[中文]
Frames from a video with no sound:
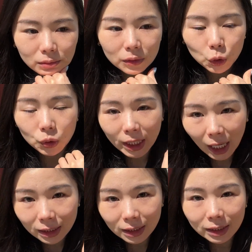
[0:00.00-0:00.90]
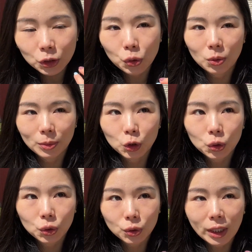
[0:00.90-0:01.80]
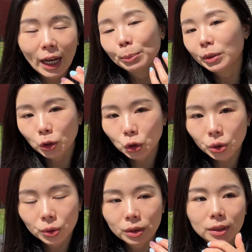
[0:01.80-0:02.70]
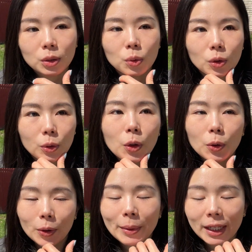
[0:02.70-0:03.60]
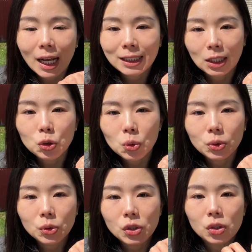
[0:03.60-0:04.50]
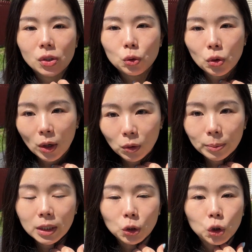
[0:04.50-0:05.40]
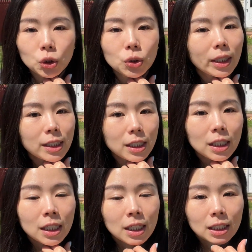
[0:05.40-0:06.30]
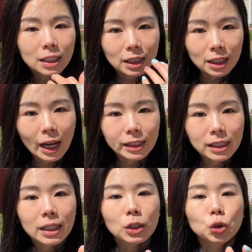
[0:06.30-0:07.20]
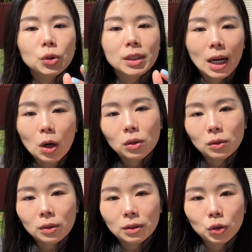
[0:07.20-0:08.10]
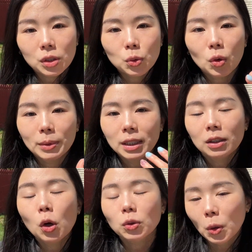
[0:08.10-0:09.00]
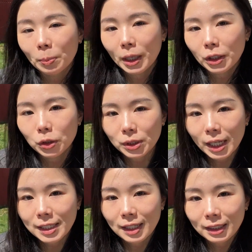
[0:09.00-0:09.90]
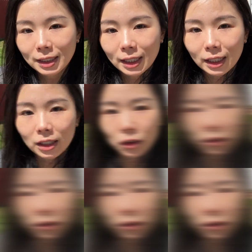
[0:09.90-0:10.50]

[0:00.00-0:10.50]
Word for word: 居家隔离，所以我们就他也不能去了。因为我原本跟他讲说，就是虽然我不能去，但是你还是可以去找，就是我们的共同朋友在 San Diego